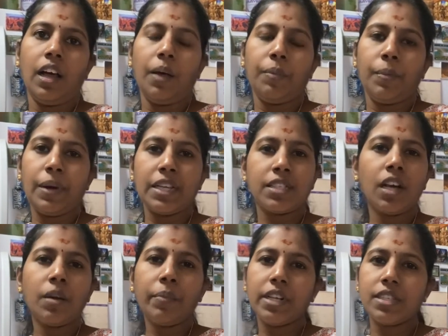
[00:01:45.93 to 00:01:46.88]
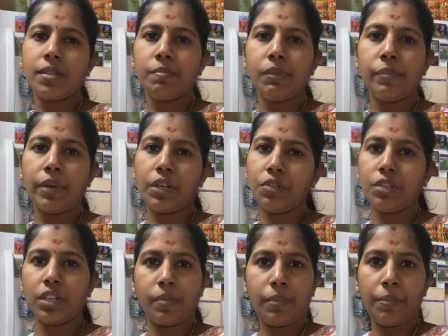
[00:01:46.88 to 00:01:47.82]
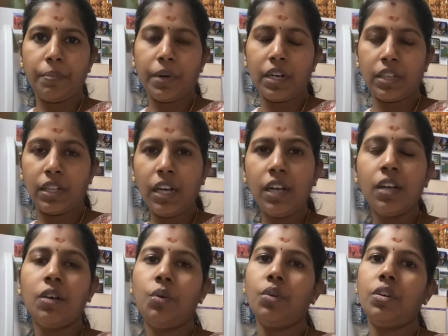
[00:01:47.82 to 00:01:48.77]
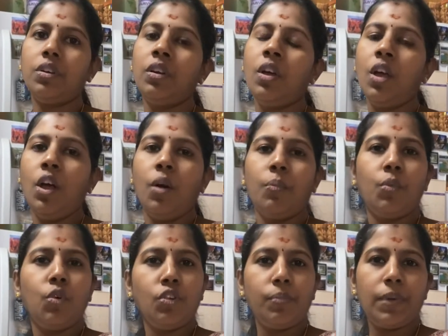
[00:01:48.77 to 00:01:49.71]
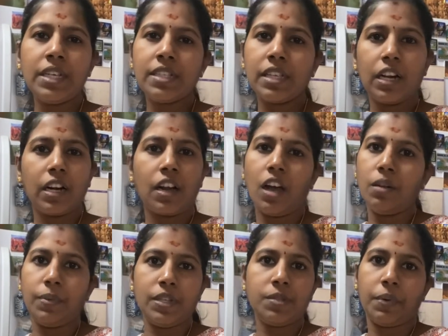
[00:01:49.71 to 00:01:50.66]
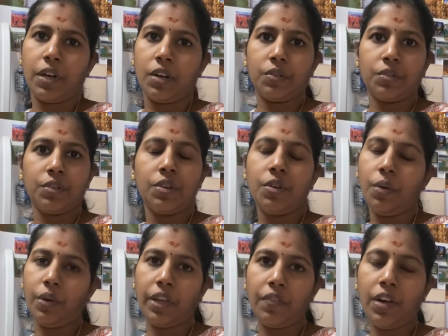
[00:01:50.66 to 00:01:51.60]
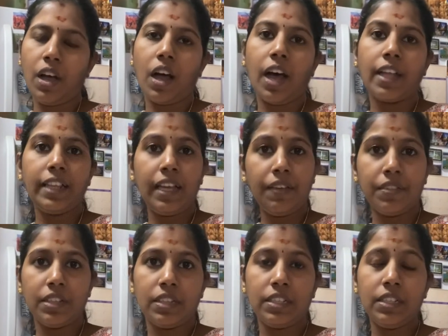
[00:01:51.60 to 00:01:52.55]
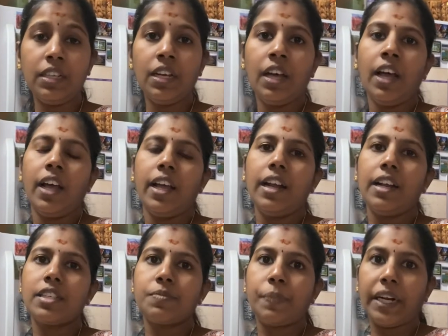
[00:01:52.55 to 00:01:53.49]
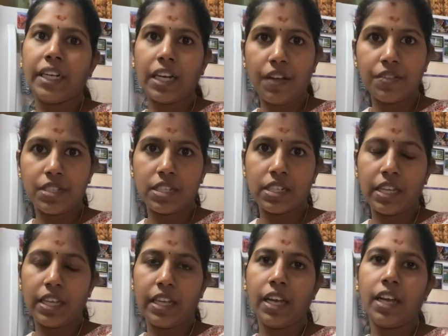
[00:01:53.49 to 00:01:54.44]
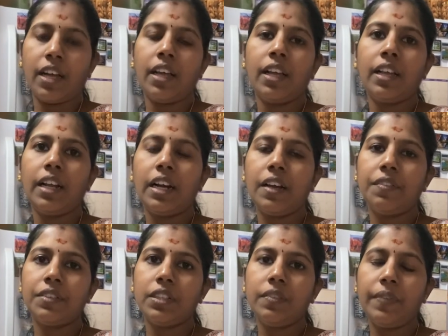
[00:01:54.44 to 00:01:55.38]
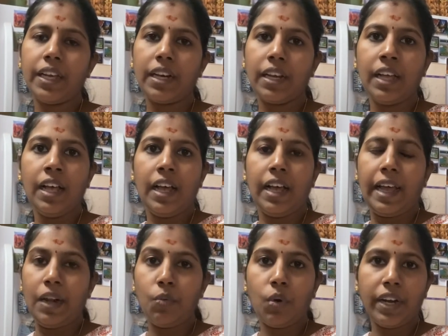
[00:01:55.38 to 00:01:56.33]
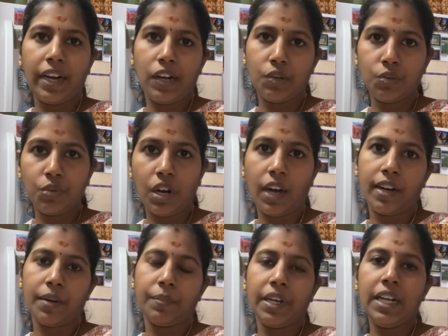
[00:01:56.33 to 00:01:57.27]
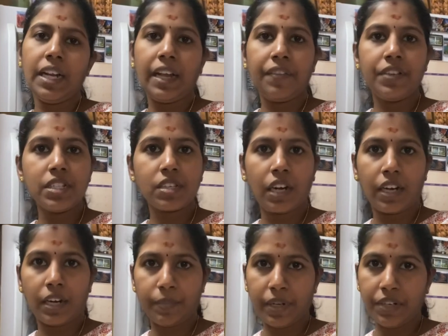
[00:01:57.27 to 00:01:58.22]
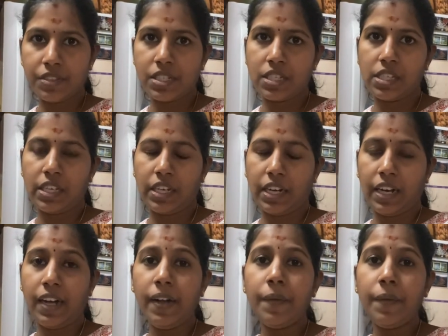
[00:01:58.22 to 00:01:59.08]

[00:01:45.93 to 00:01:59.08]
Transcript: இப்போ ப்ளஸ் ஆர் மைனஸ் சிம்பிள் மட்டும் இருக்கிற பம்பாக இருந்தால் ஒரு மூணு ப்ளஸ் இல்லை நாலு ப்ளஸ் பண்ணணும் ஓகேவா அதே வந்து இல்லை ஸ்பெக்ட்ரா வச்சுருக்கீங்க இல்லைனா வந்து வேறு எல் ஒன் எல் டூன்னு காட்டுற மாதிரி லெவல்ஸ் காட்டுற மாதிரி வச்சுருக்கீங்கன்னா